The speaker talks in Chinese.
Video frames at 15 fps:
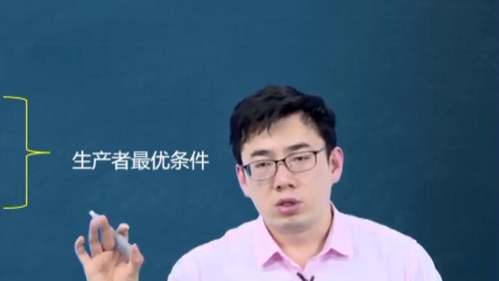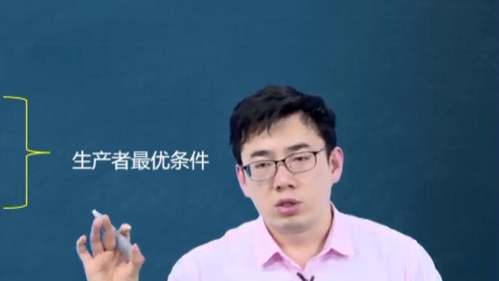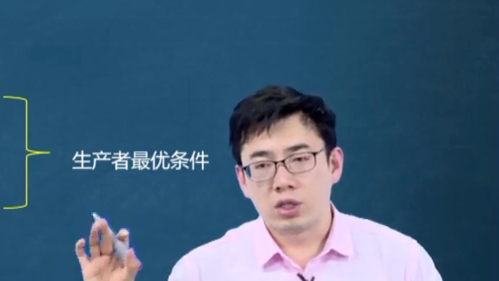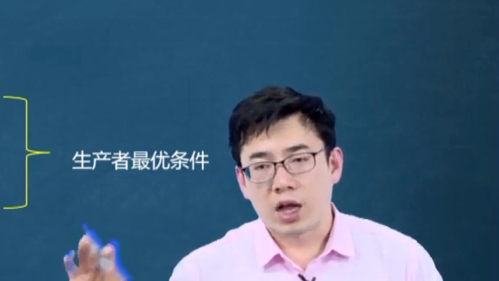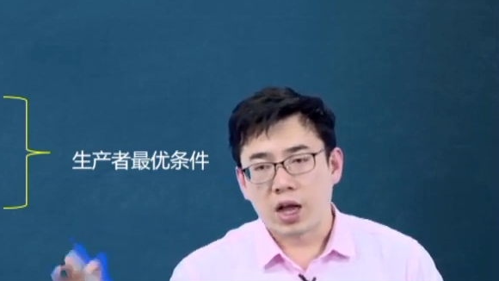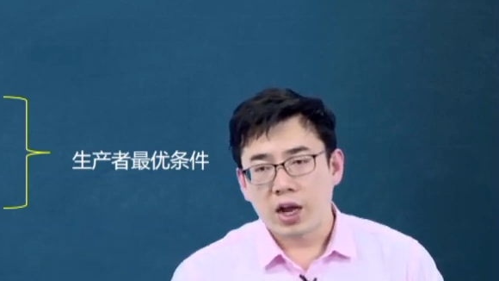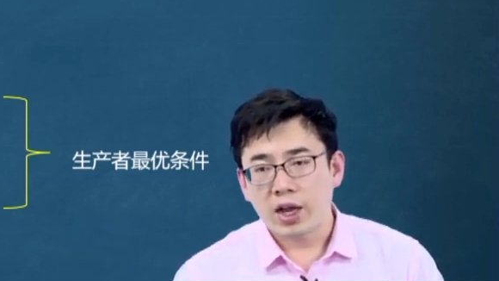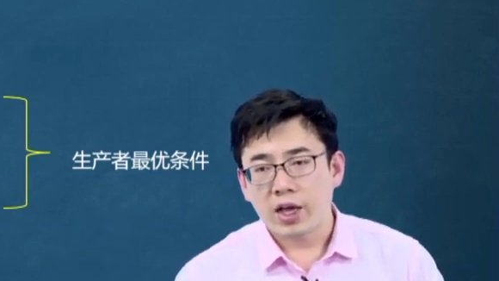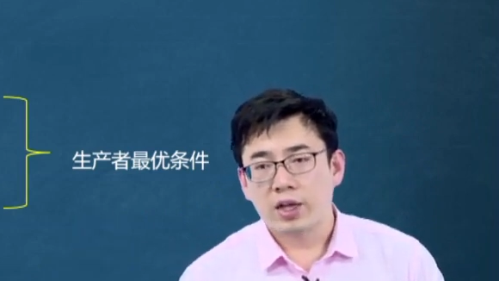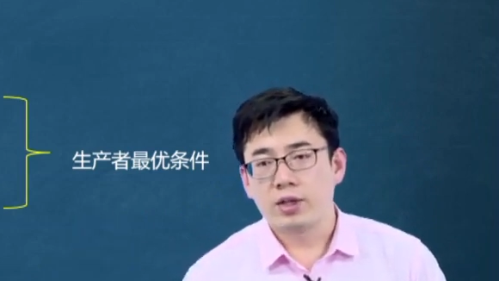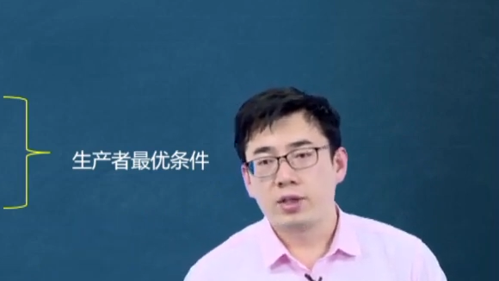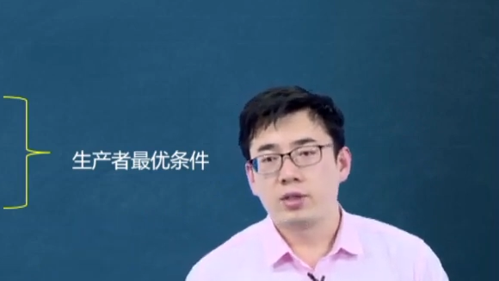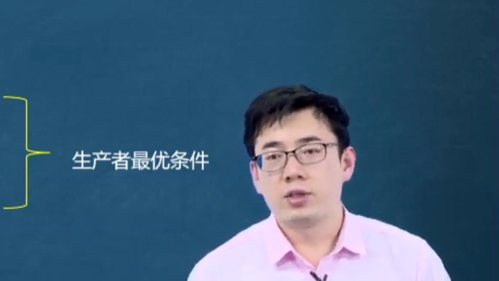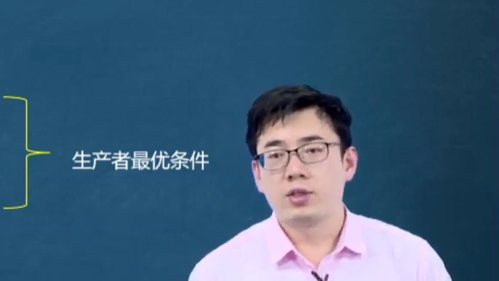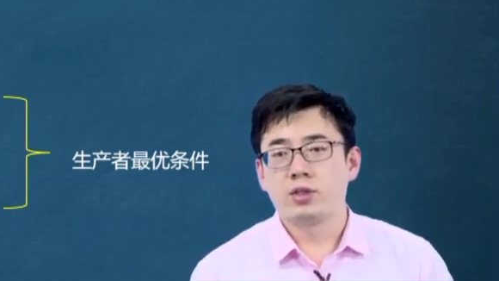拿来，
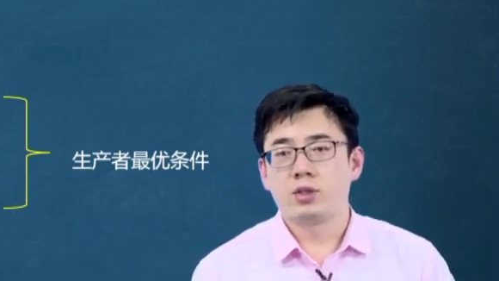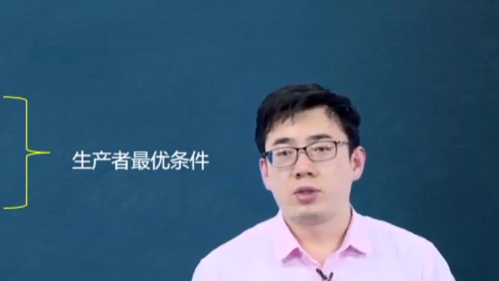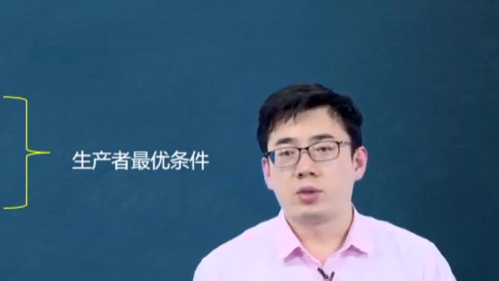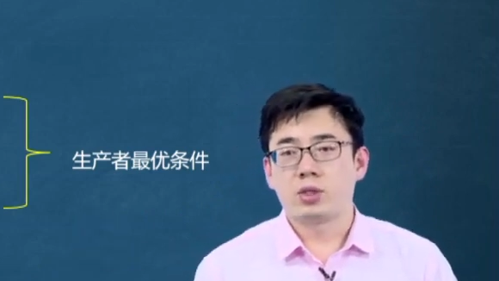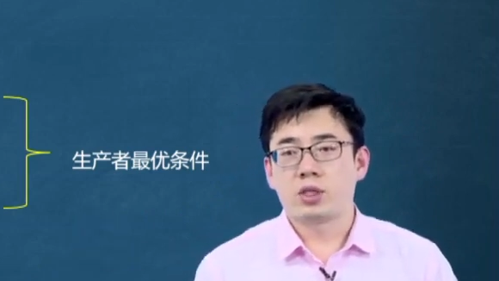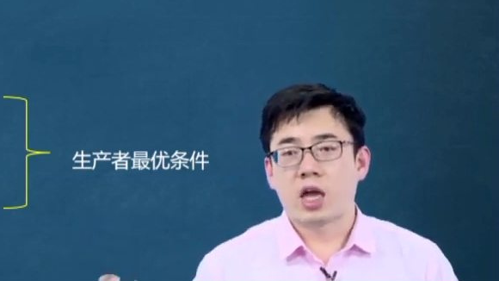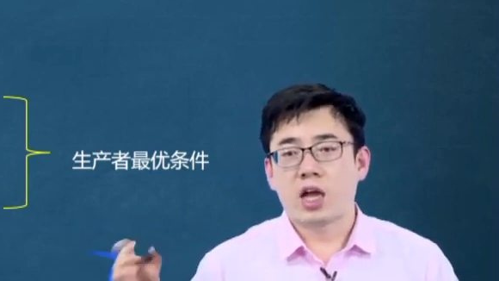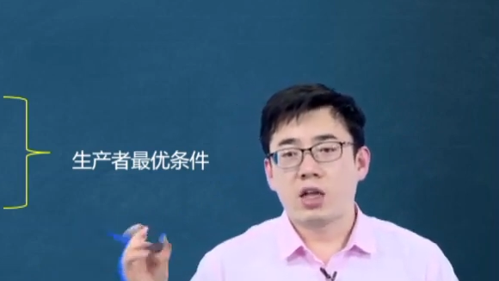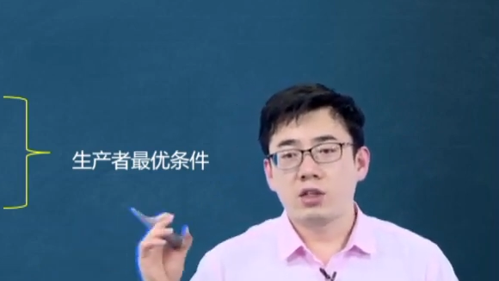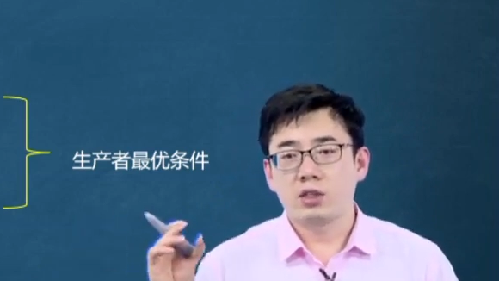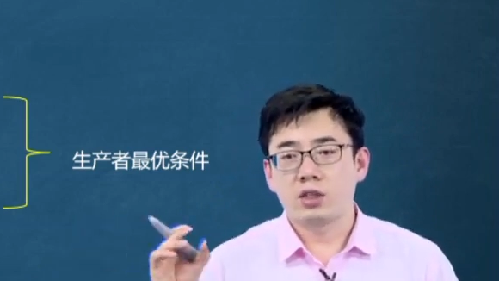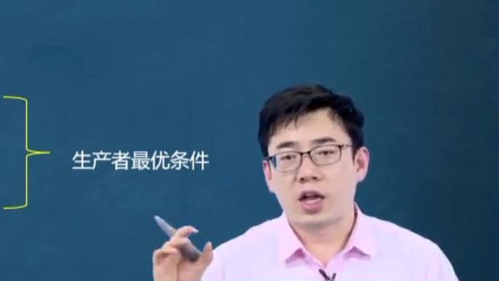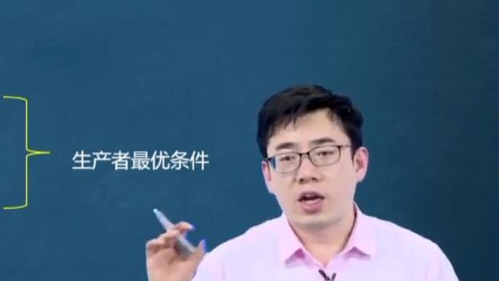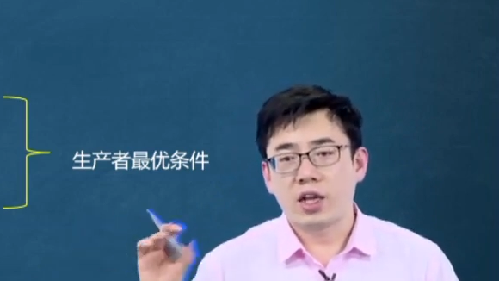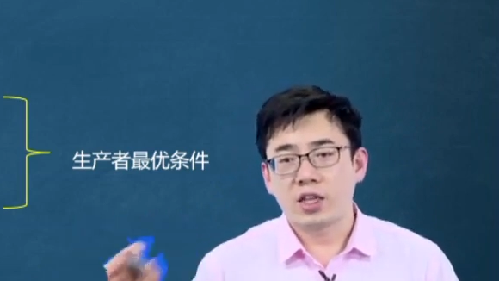他
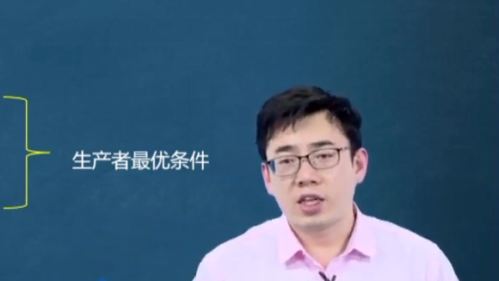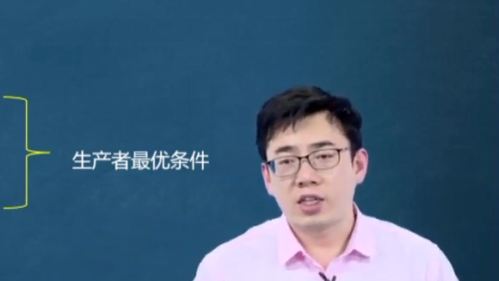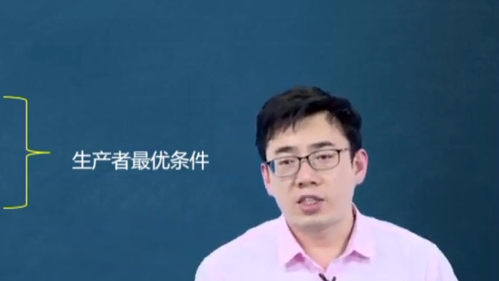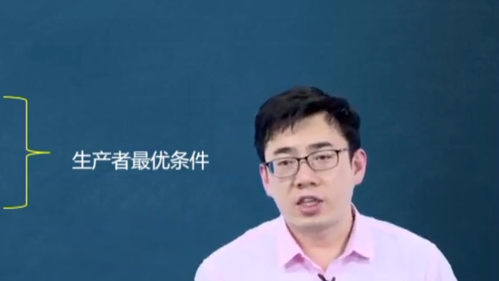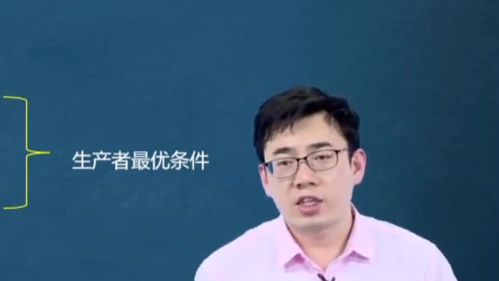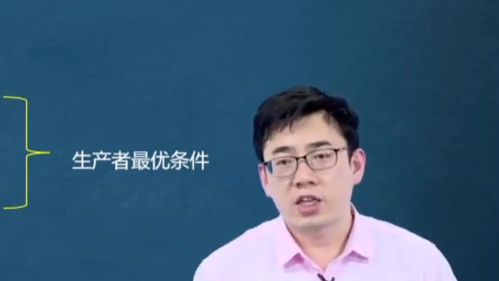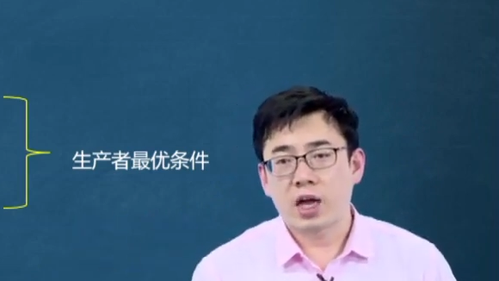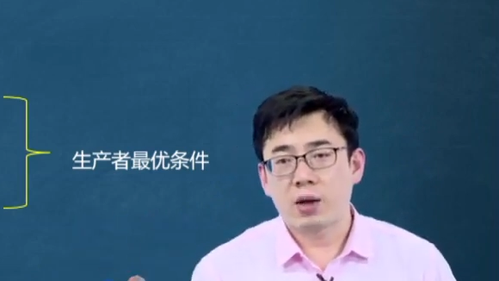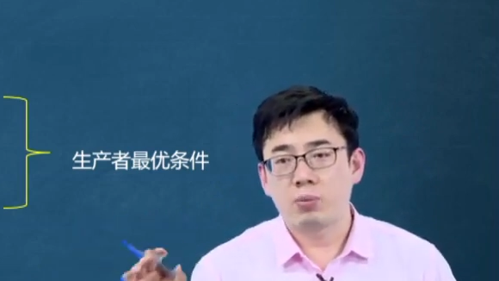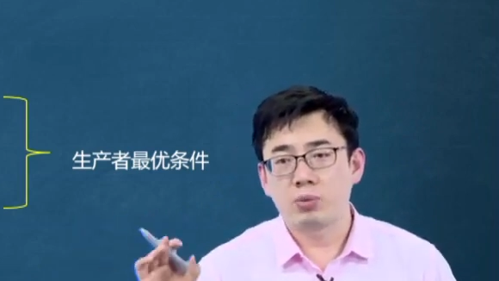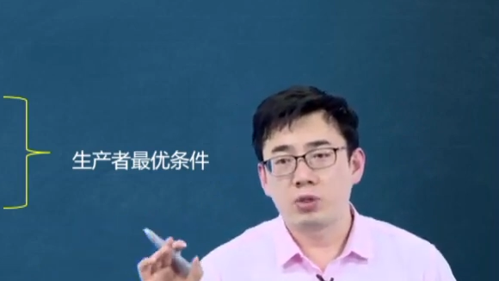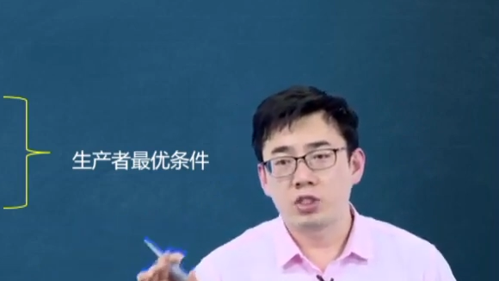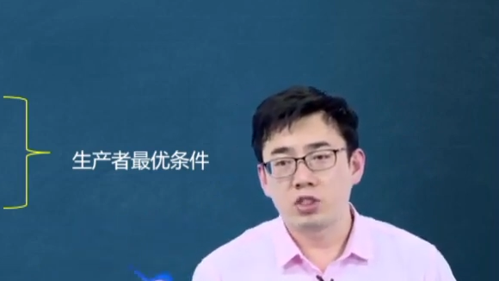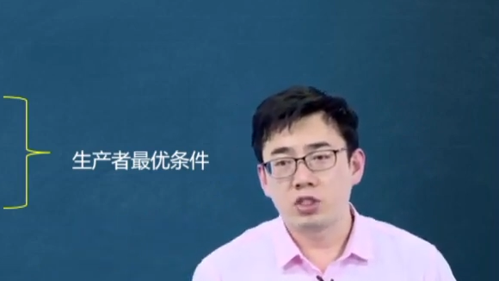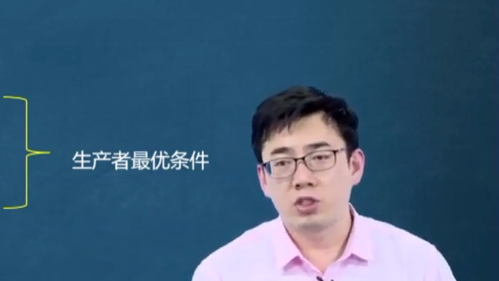拿来他一些他
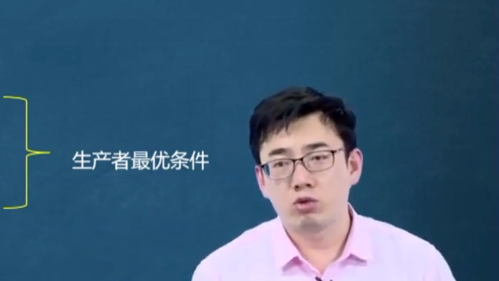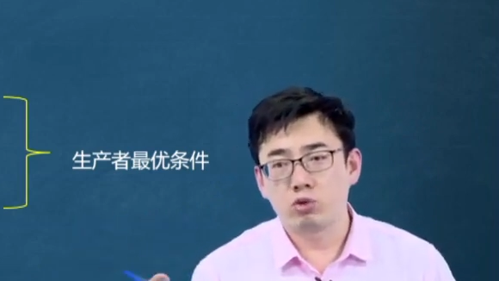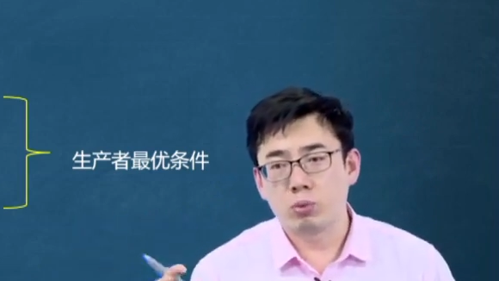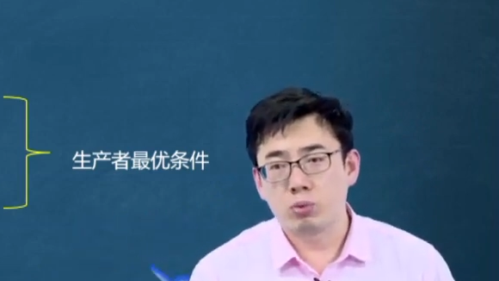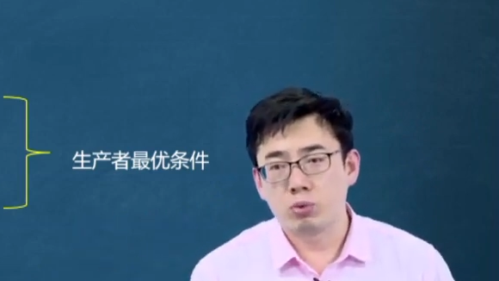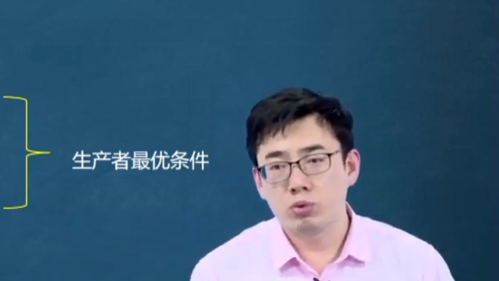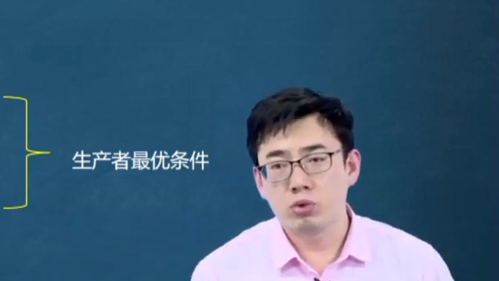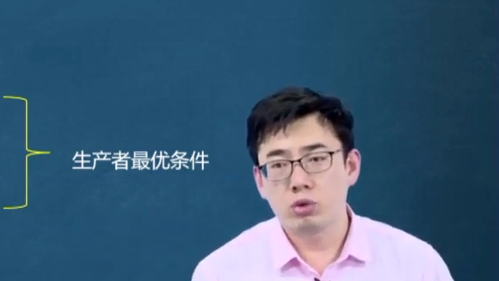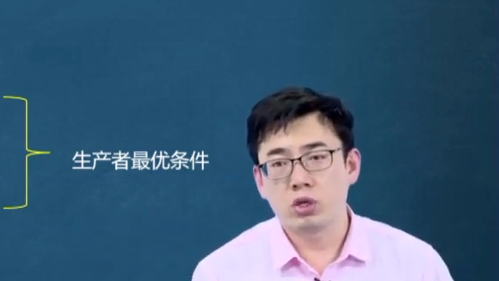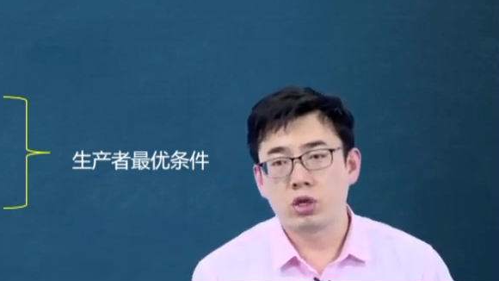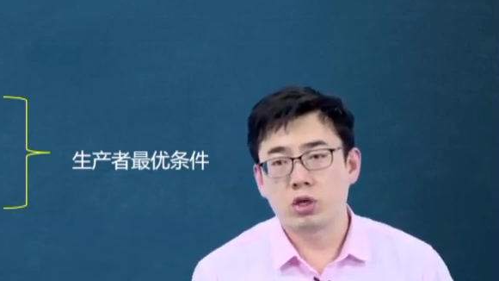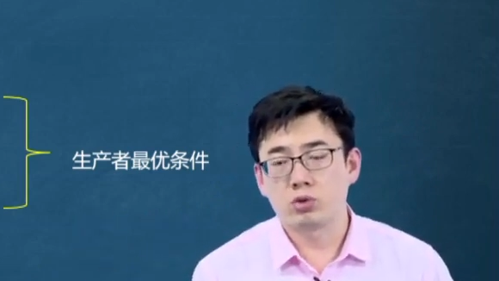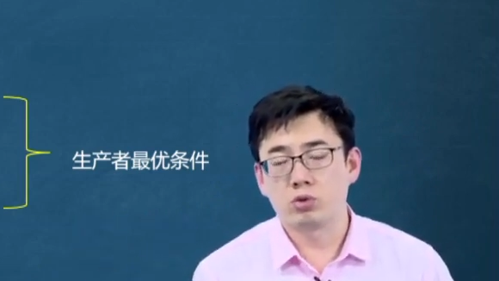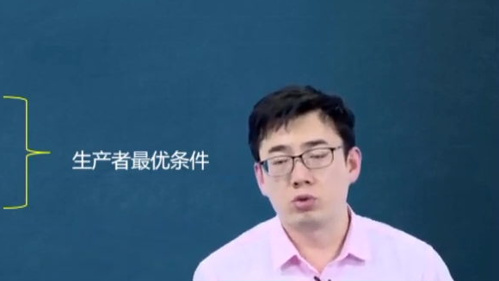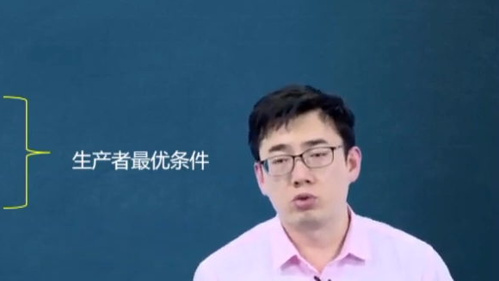自身所不具有的
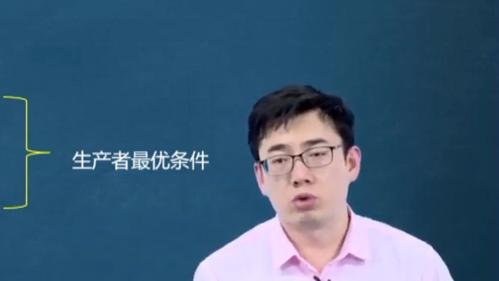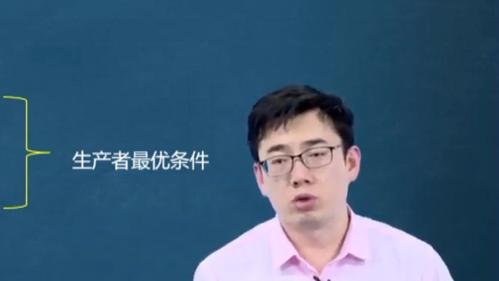要素